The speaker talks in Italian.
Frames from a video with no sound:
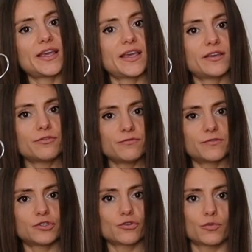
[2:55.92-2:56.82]
e in
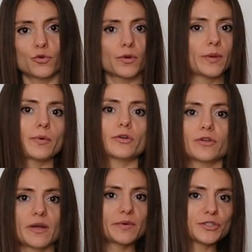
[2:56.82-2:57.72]
ufficio comunque mi porto
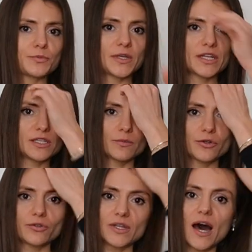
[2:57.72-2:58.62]
una pashmina di
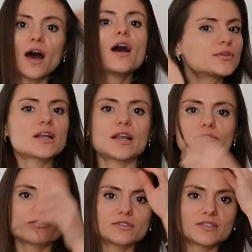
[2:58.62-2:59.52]
modo da poterla
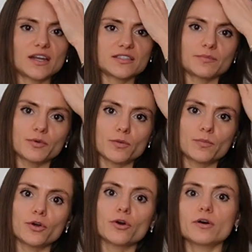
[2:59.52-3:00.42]
indossare se
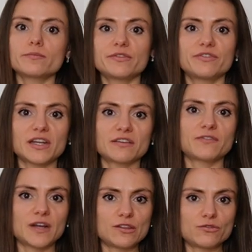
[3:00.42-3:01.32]
proprio mi viene
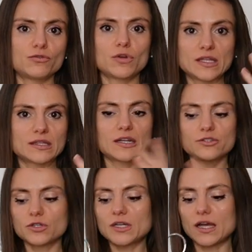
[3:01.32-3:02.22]
freddo durante la
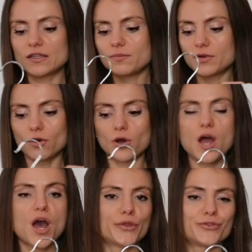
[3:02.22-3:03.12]
giornata però
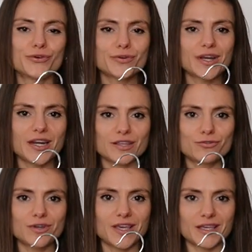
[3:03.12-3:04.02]
non
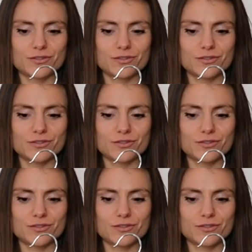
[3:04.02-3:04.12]
credo che